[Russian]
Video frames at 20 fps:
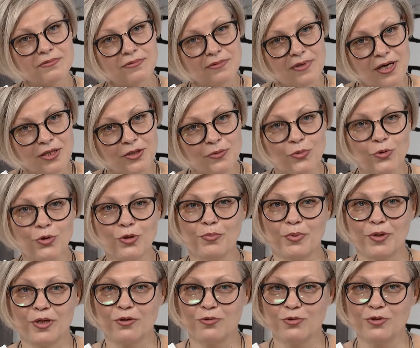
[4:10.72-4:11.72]
отбор
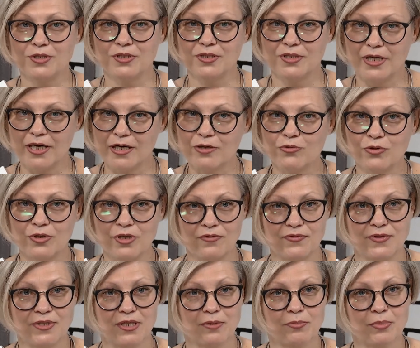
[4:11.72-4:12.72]
проходит далеко не
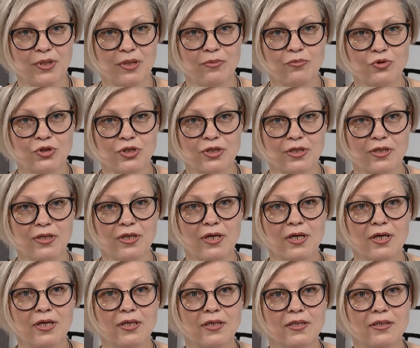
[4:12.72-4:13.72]
все, потому что
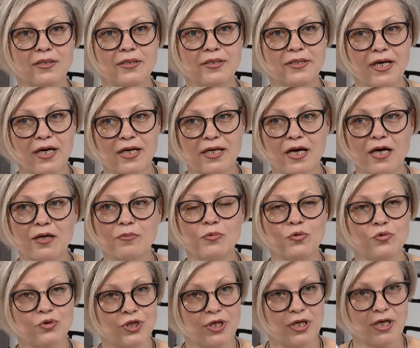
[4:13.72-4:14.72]
Э, так как мы
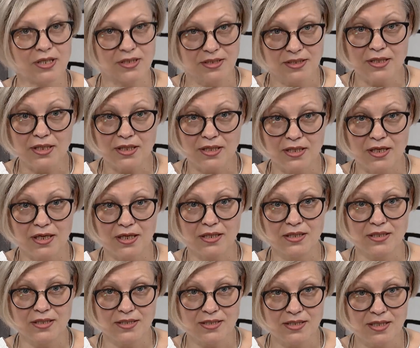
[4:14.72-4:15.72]
уже концертная
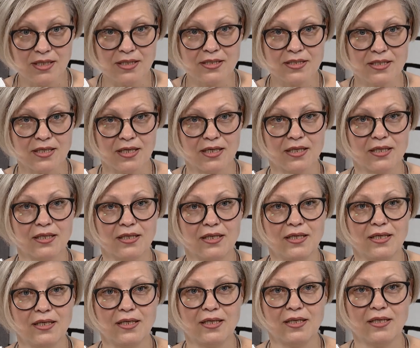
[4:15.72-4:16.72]
организация,
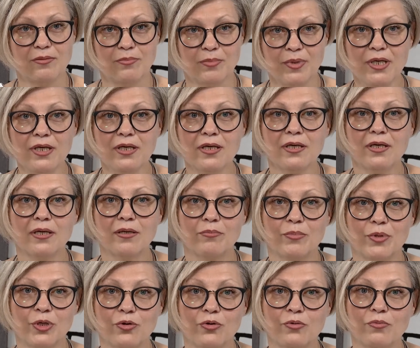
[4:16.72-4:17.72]
и мы
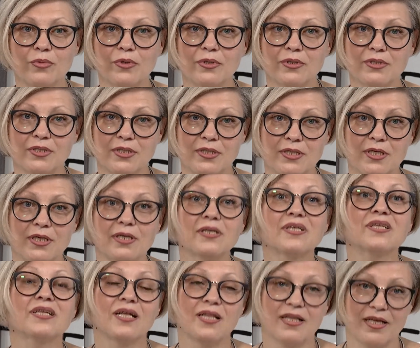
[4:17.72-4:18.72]
берем детей
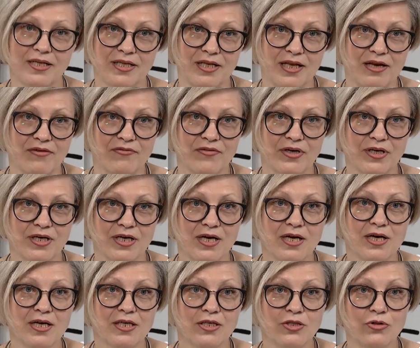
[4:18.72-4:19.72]
талантливых.
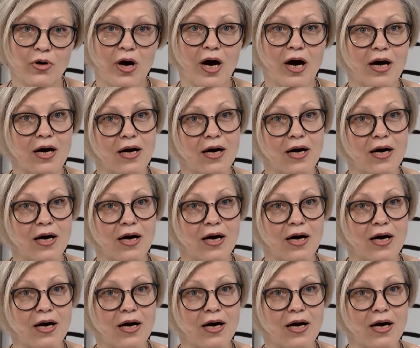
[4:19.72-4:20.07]
Но... То есть вы